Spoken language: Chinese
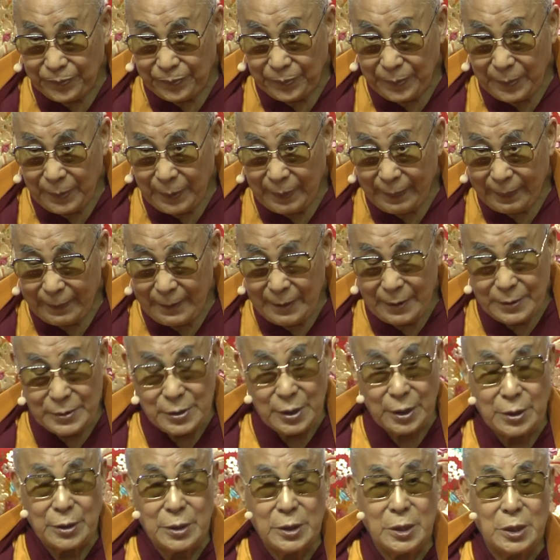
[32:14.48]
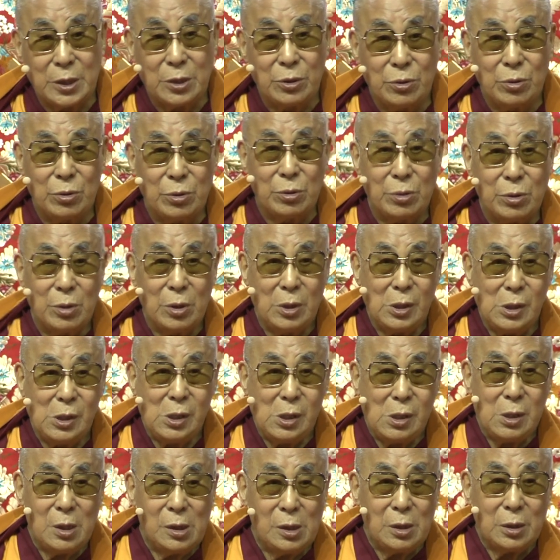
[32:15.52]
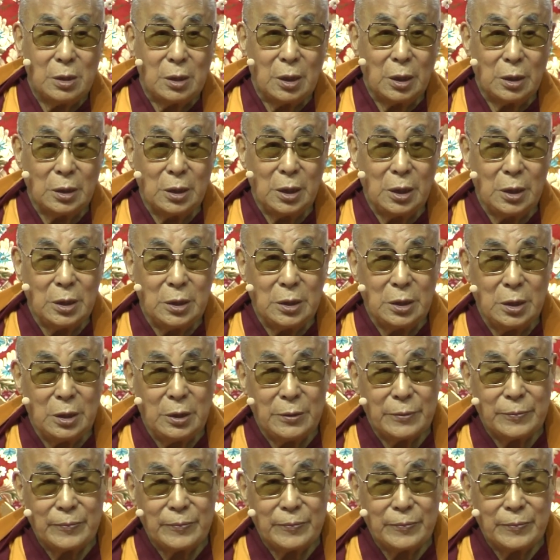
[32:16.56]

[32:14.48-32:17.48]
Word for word: 成了《般若》的广中略不同的版本。